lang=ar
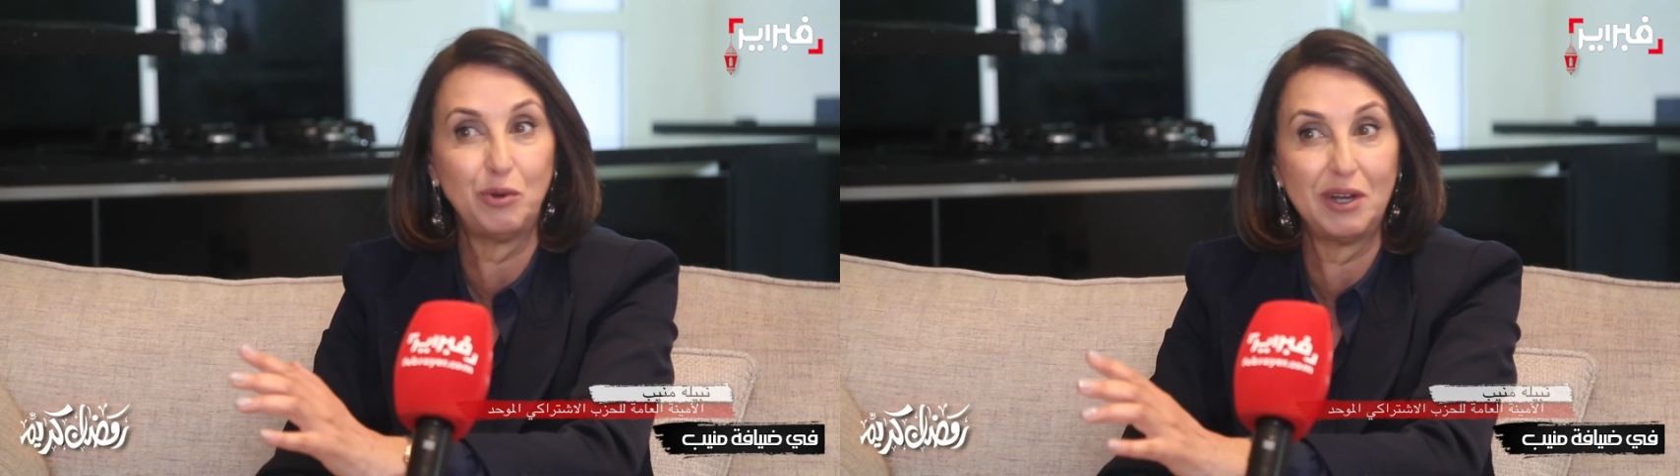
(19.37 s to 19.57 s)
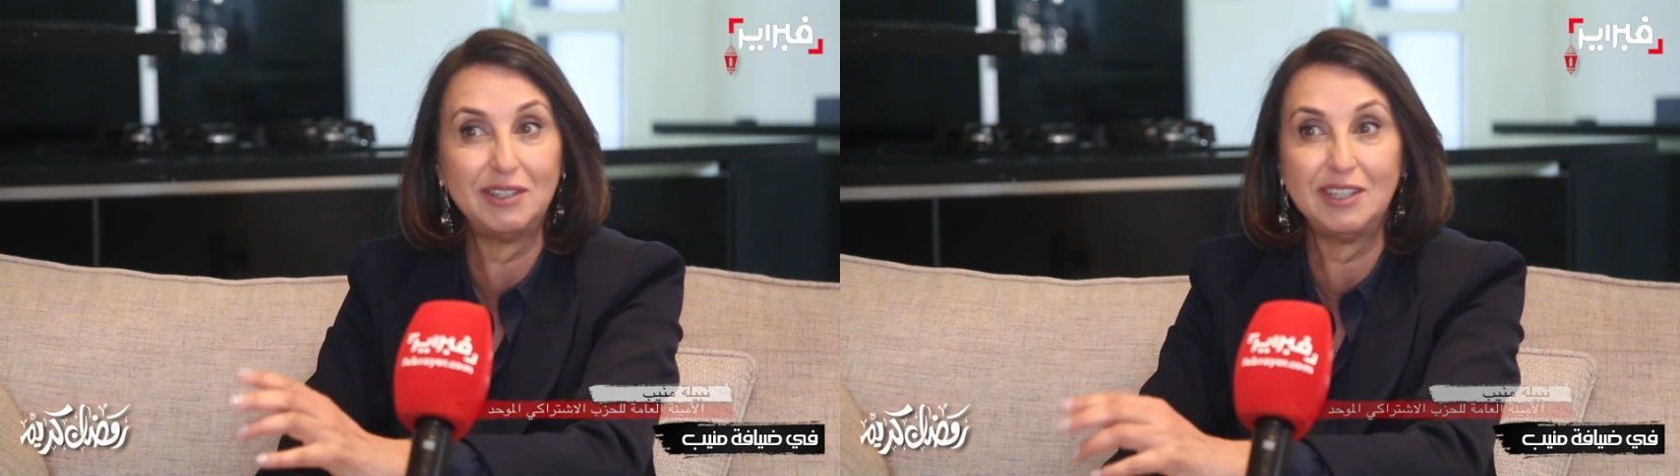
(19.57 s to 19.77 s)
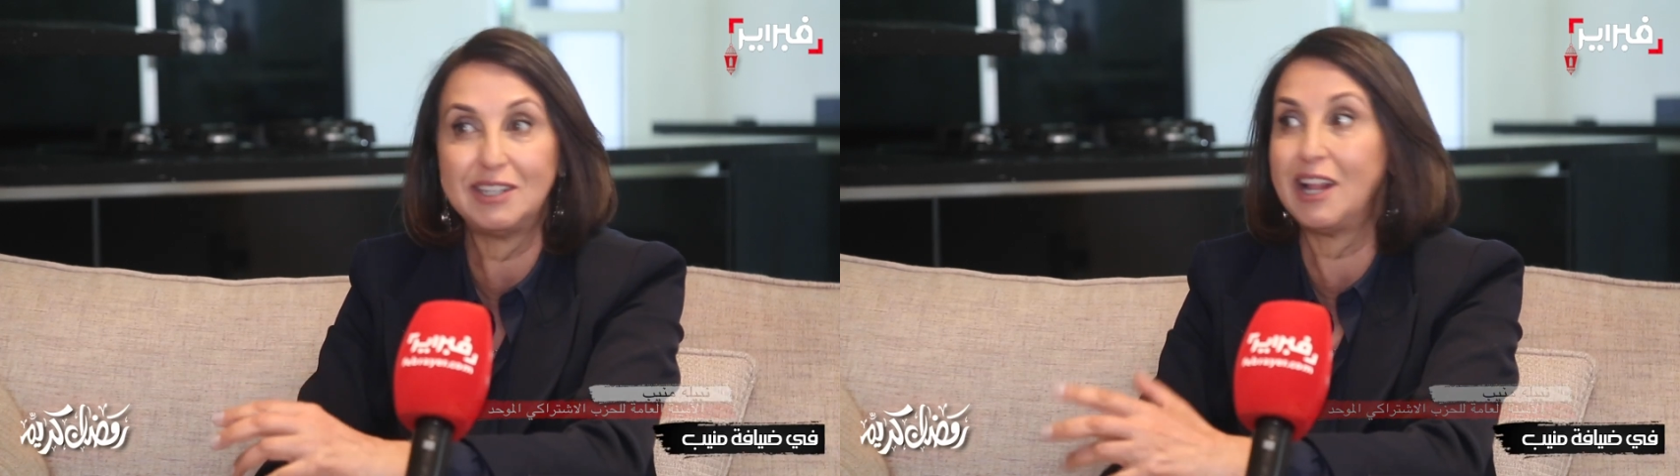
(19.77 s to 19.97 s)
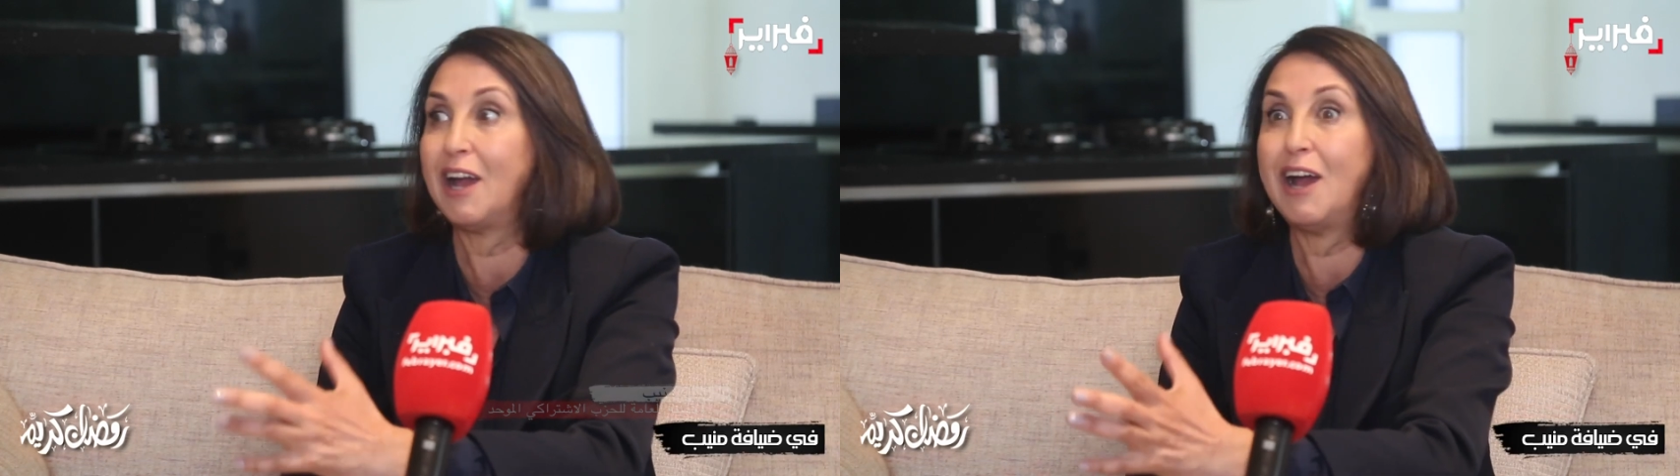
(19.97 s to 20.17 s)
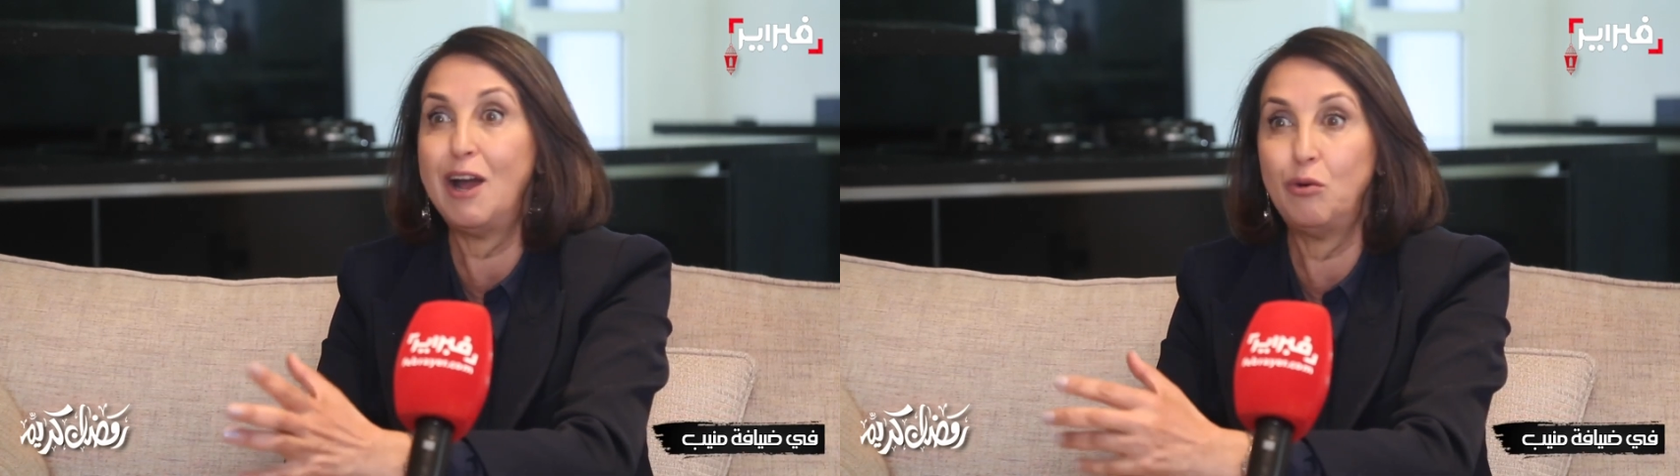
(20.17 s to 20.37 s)
وغادي
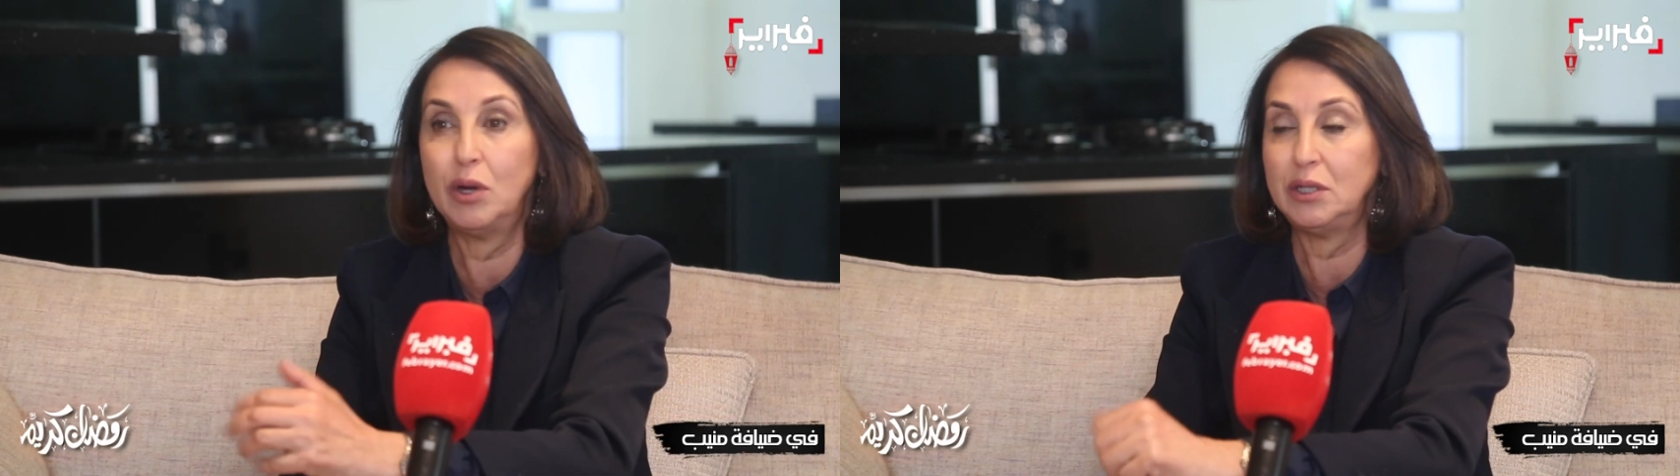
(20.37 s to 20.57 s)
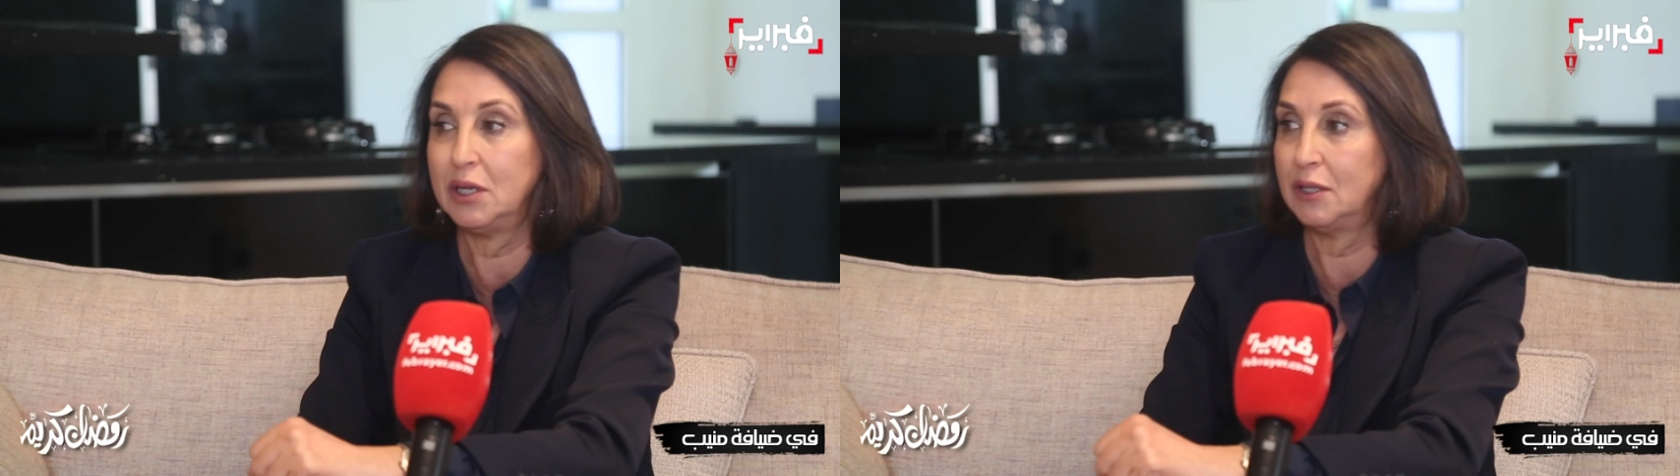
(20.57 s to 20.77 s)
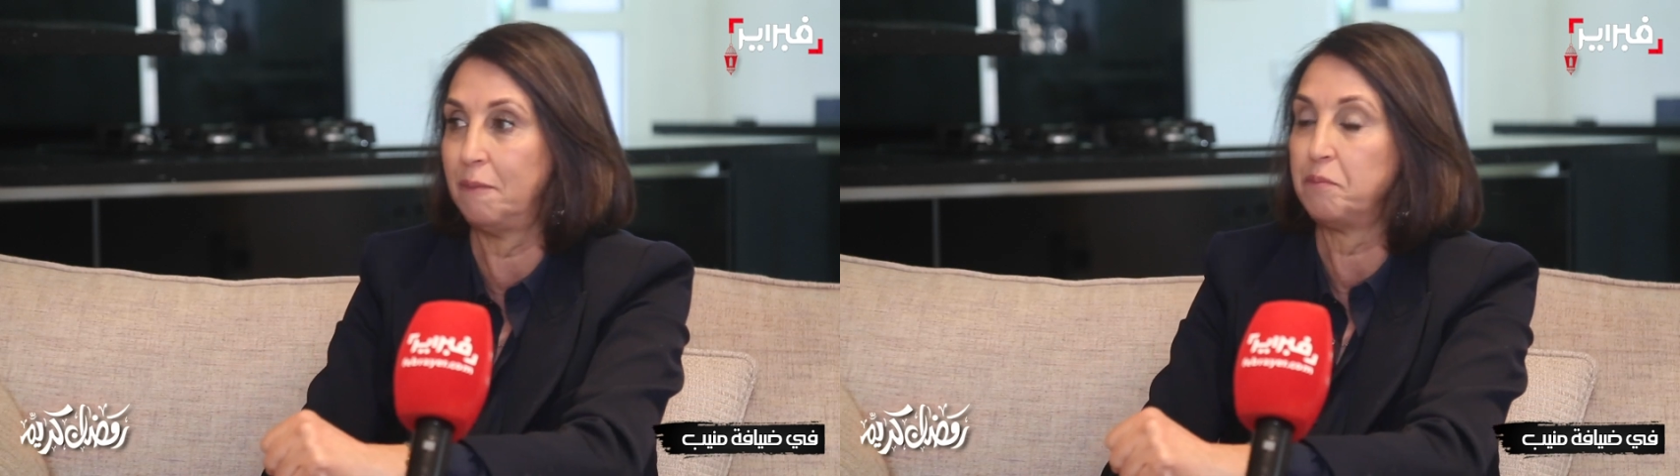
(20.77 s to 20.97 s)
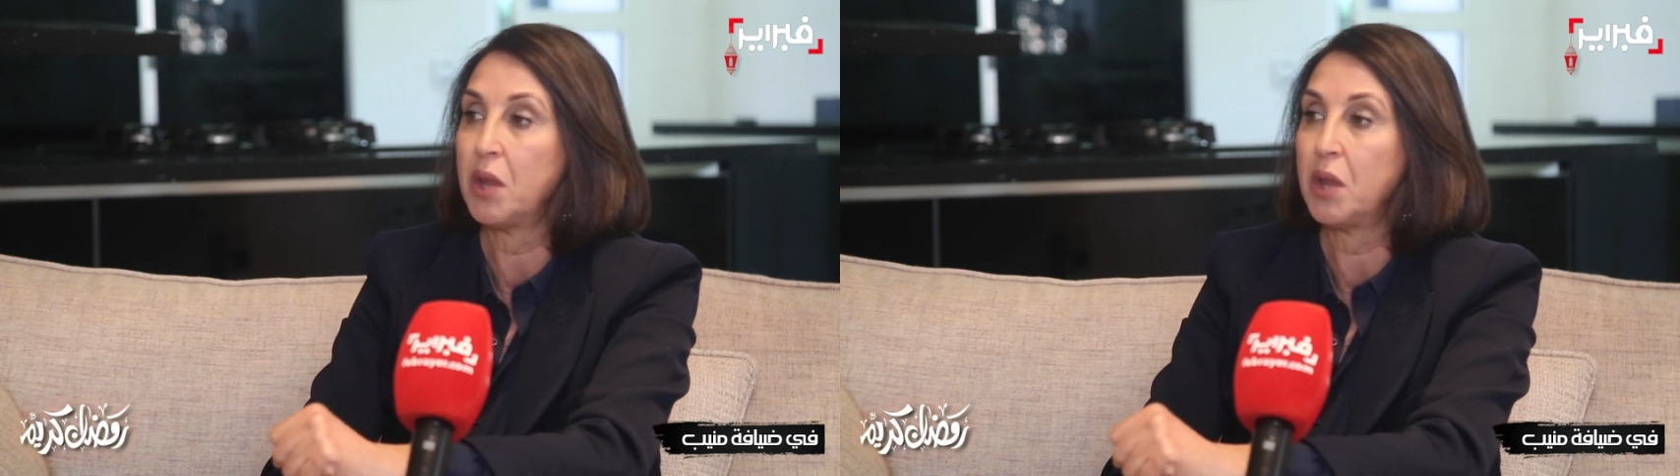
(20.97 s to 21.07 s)
يتلاقاو وغادي كذا